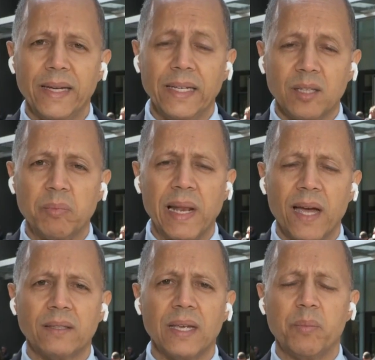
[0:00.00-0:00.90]
عيد
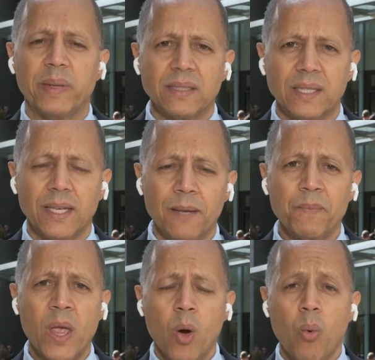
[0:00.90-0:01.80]
ميلاد ابنته
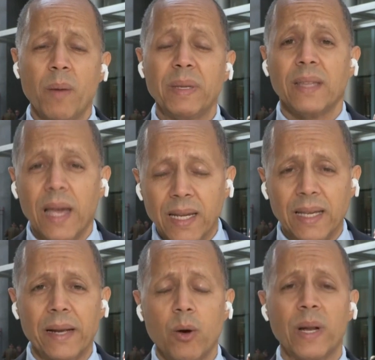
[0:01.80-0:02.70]
وبالتالي
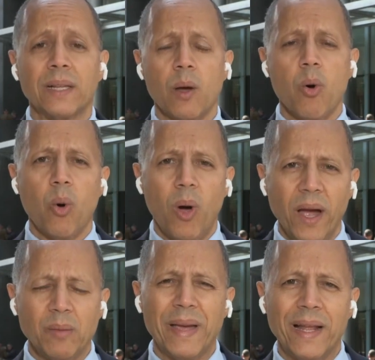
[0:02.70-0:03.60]
كان هناك
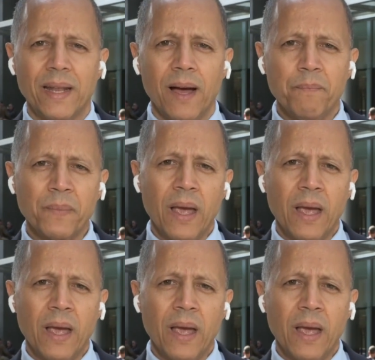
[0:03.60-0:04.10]
توقعات بأن